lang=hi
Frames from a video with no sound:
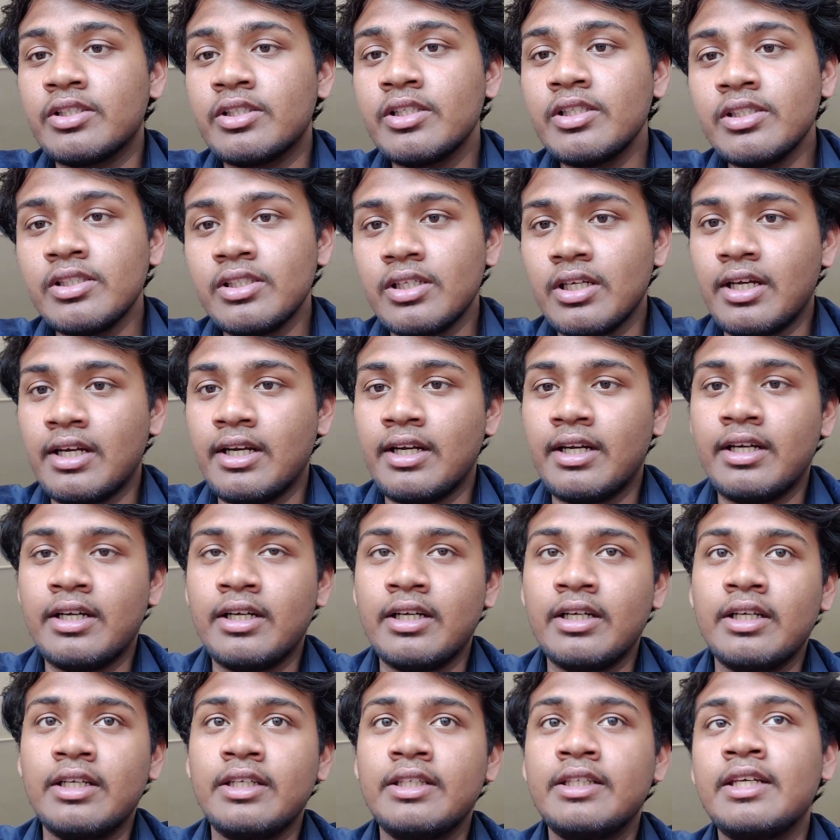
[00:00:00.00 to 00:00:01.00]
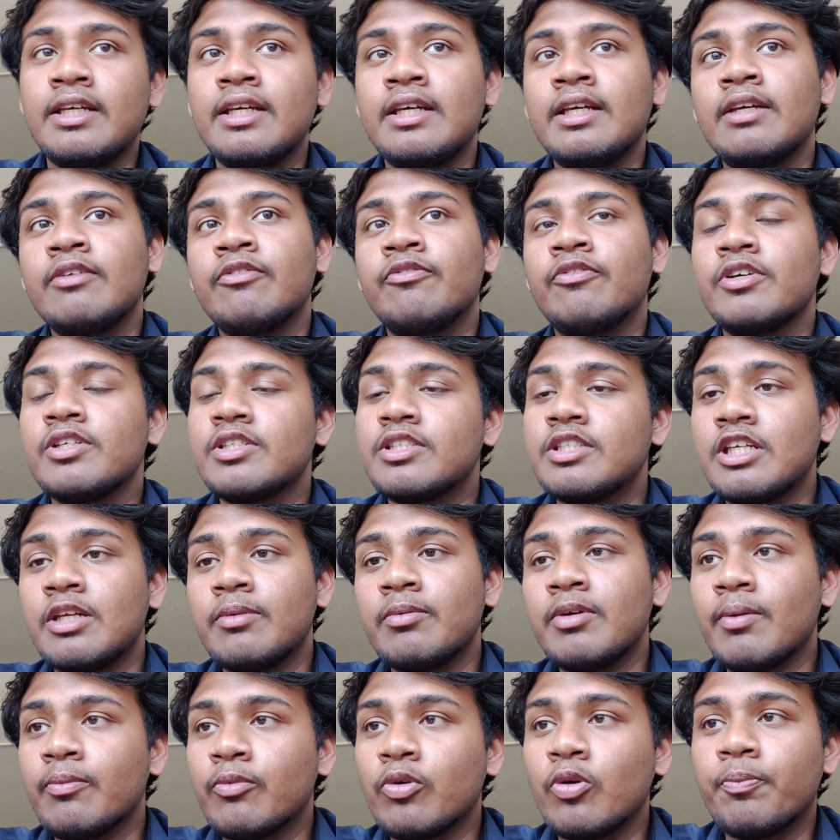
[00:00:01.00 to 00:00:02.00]
चार्जेस एंड ये फर्स्ट
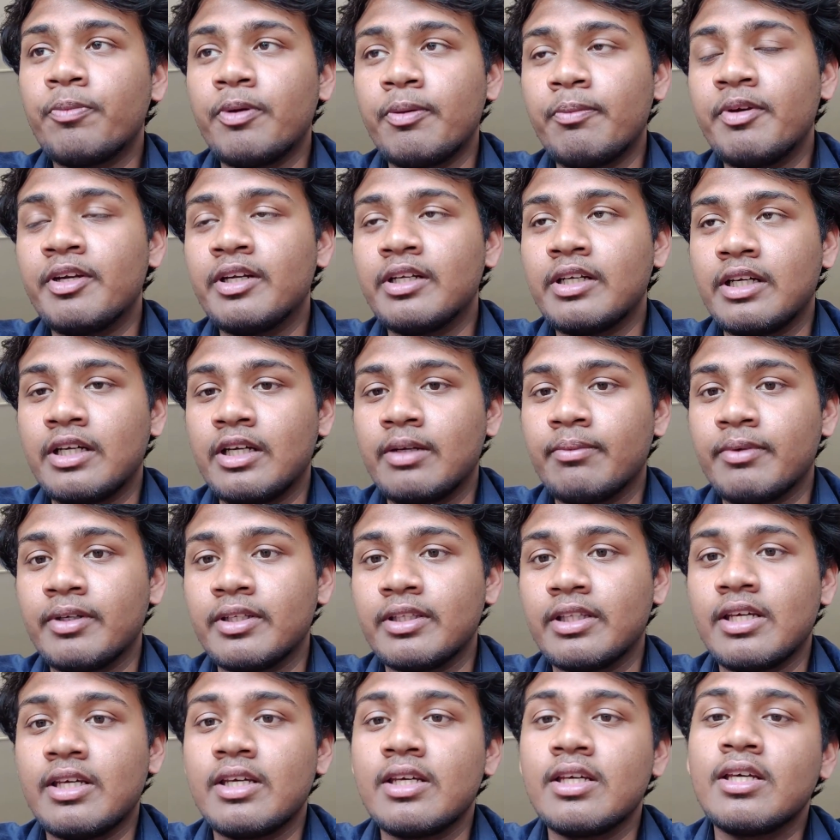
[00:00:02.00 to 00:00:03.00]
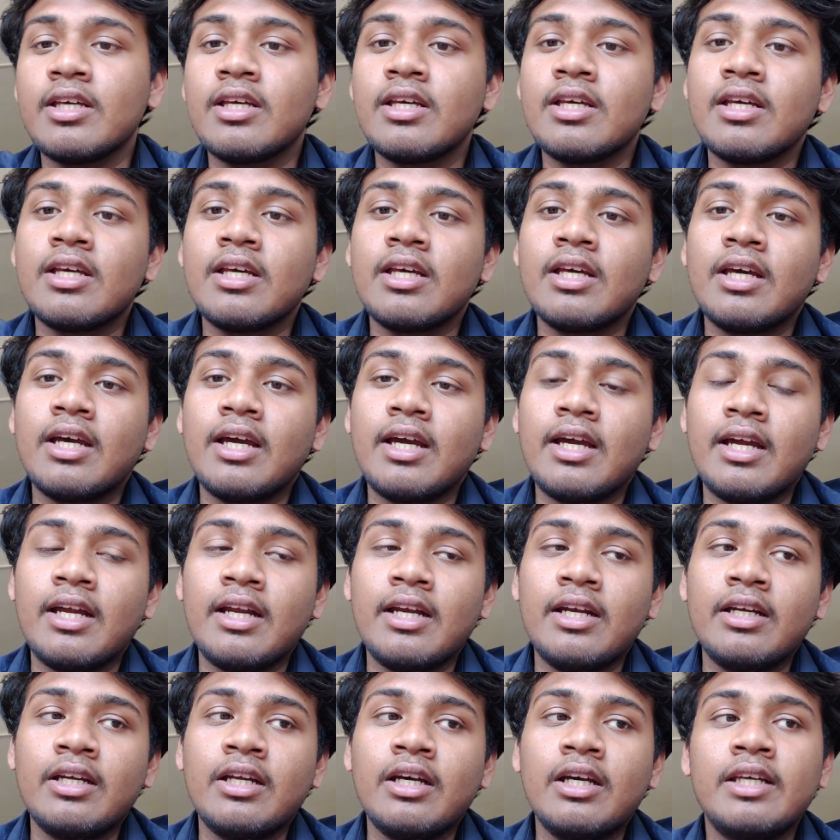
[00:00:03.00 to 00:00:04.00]
ईयर में आपको पेमेंट करना पड़ता है
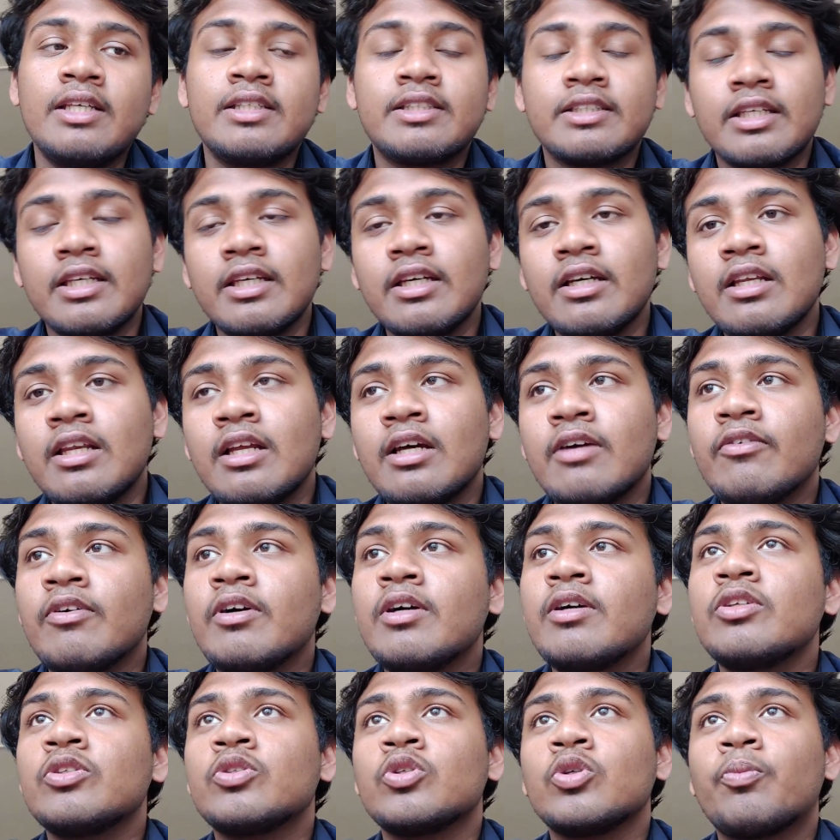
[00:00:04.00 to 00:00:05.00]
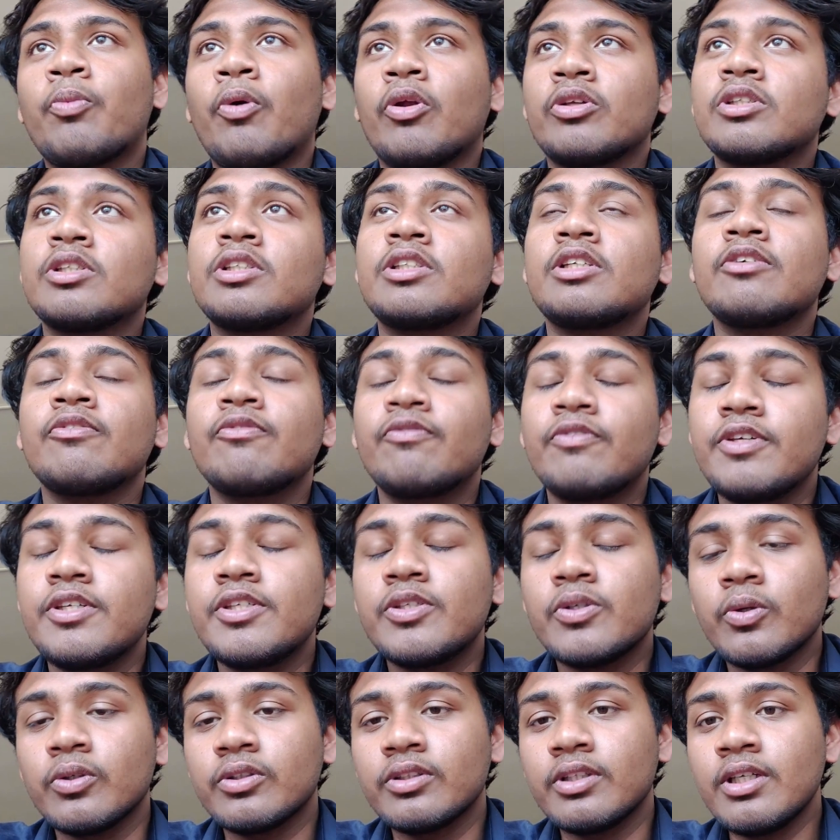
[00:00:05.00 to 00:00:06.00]
एंड इसके अलावा जो प्रोसेसिंग
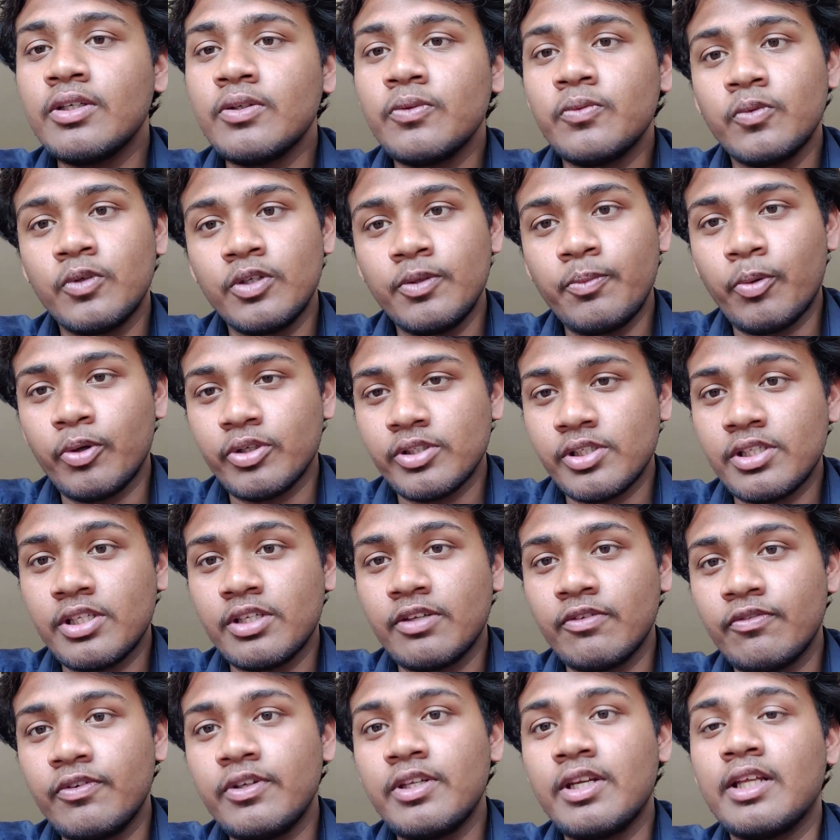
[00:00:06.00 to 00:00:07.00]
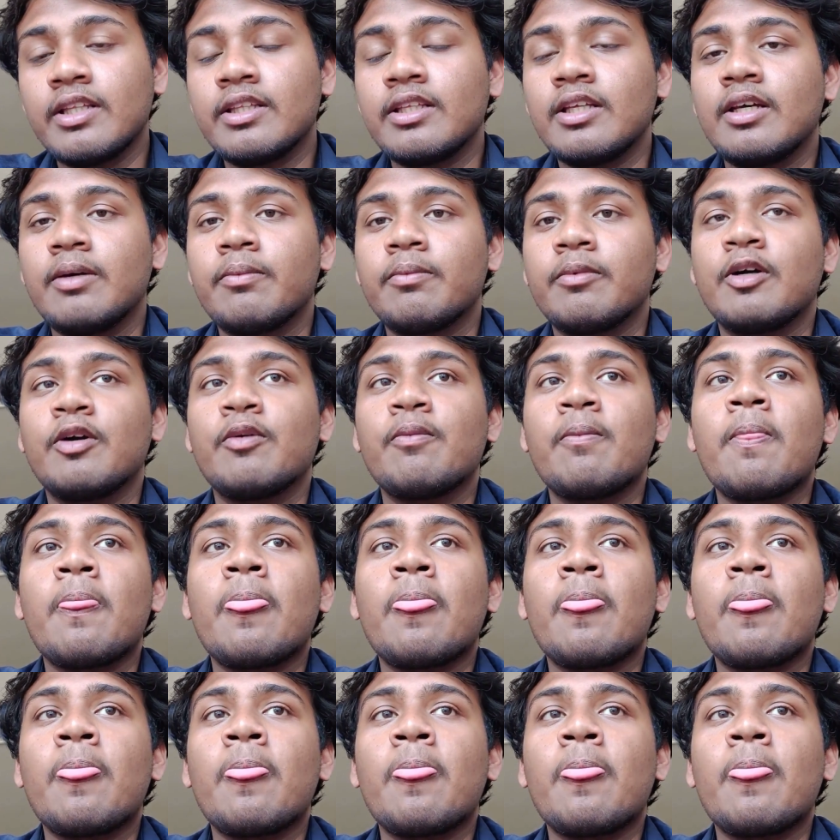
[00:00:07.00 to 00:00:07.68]
फीस होता है वही प्रोसेसिंग फ़ी रहता है आपका